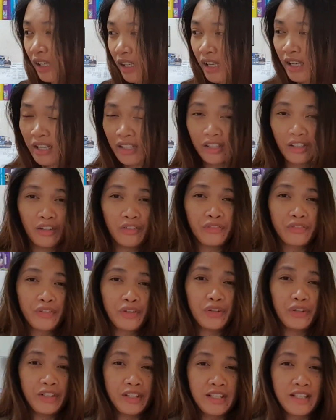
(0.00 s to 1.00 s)
And of
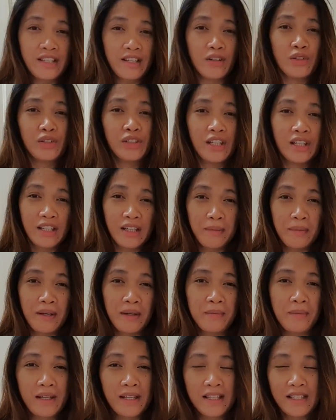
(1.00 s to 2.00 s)
course, ako na
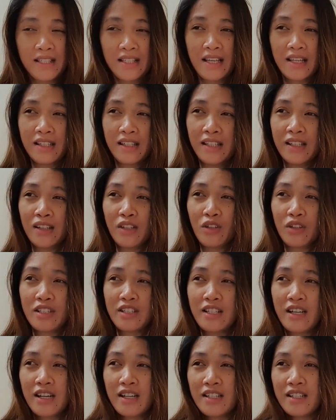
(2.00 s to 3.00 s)
naman mag-isa dito at
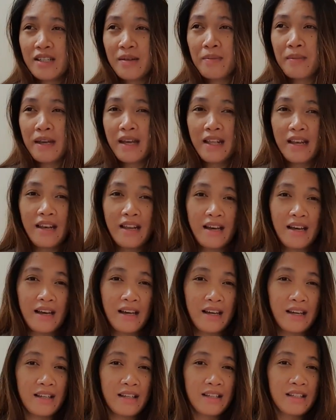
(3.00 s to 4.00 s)
saka si
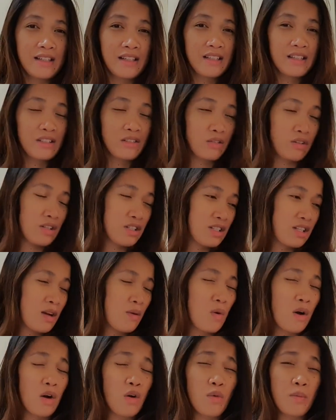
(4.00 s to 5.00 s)
Bella. Mga
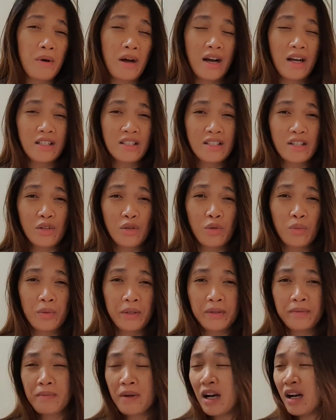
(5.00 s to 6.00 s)
asawa ko, maa si
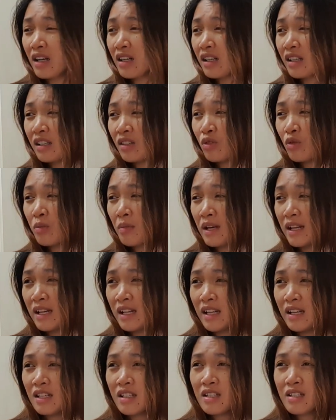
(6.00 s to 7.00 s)
Robert maaga yung
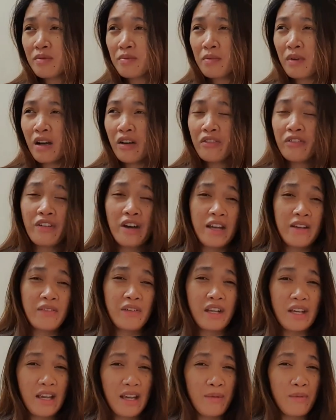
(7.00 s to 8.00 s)
umalis. Mga 5
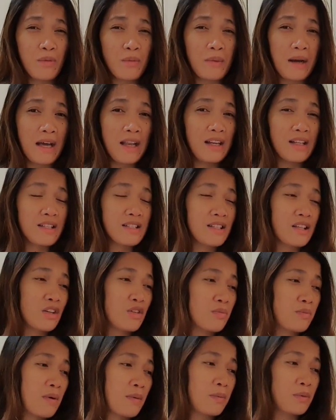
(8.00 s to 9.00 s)
a.m. umaalis na
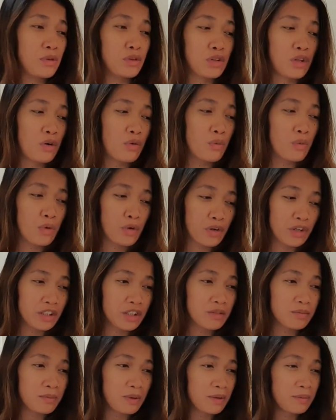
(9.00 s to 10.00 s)
yung papuntang
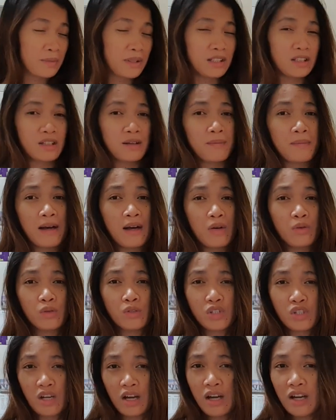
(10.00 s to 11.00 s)
work pag may trabaho
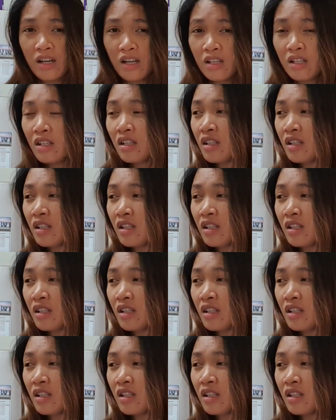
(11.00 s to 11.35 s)
siya.